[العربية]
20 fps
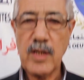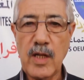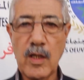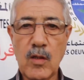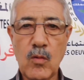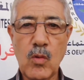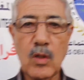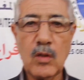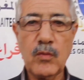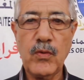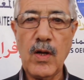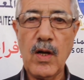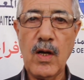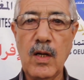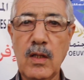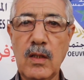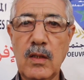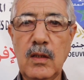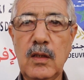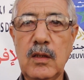حنا الوقفه
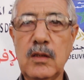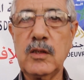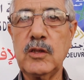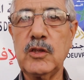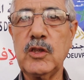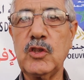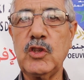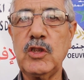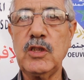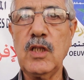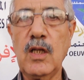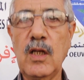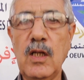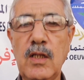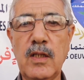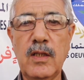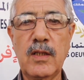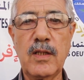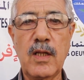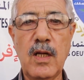احتجاجيه
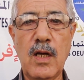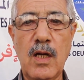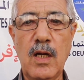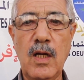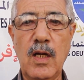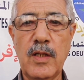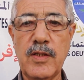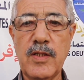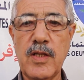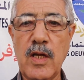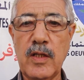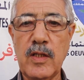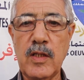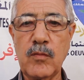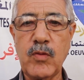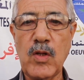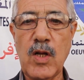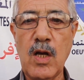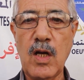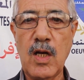لان عندنا
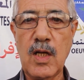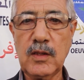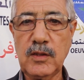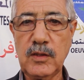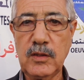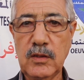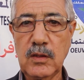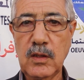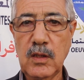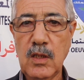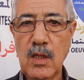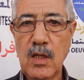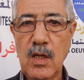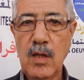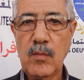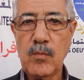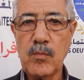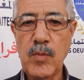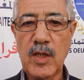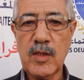الفراغات
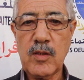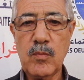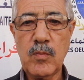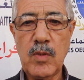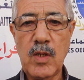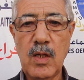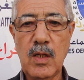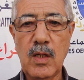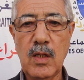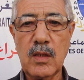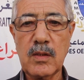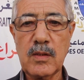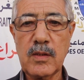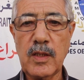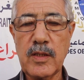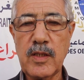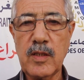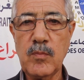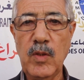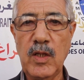بعد ما
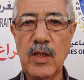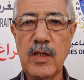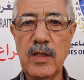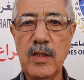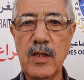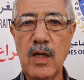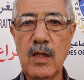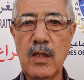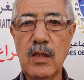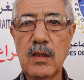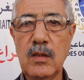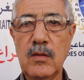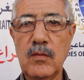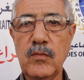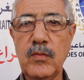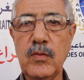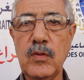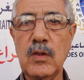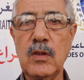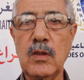تحكم علينا
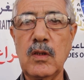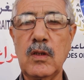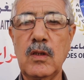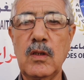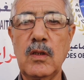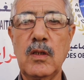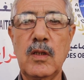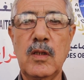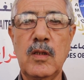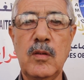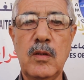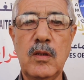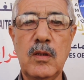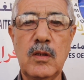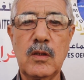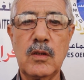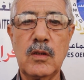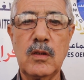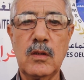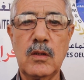آه،
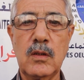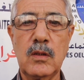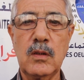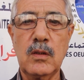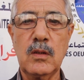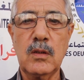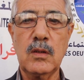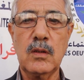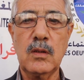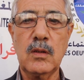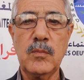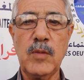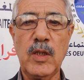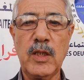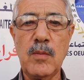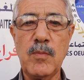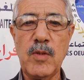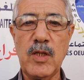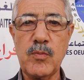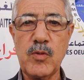
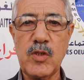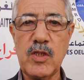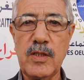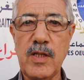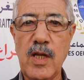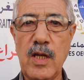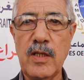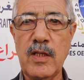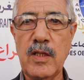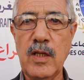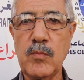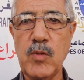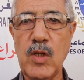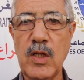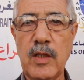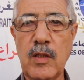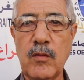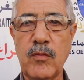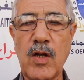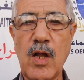المحكمه الابتدائيه
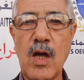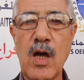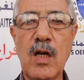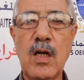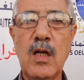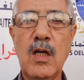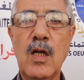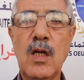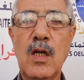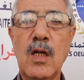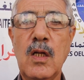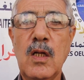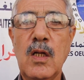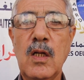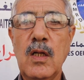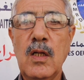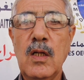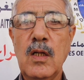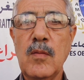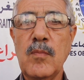بالافراغ
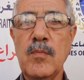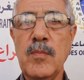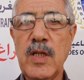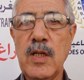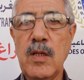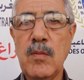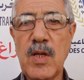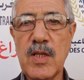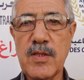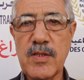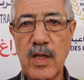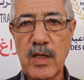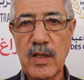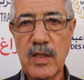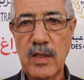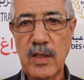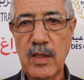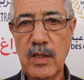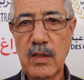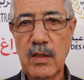من
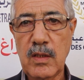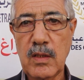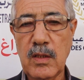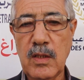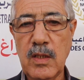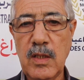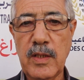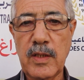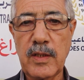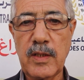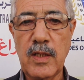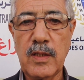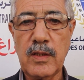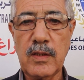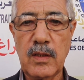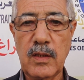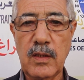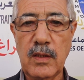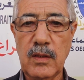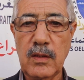المساكين اللي
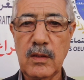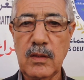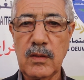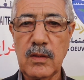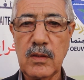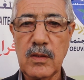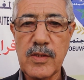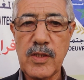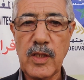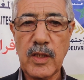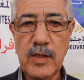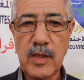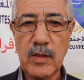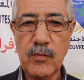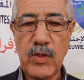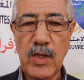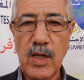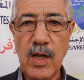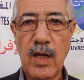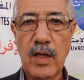كان ساكنين
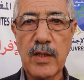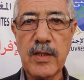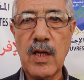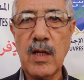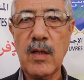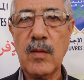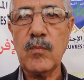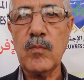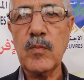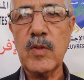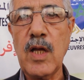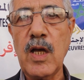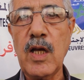فيها احنا من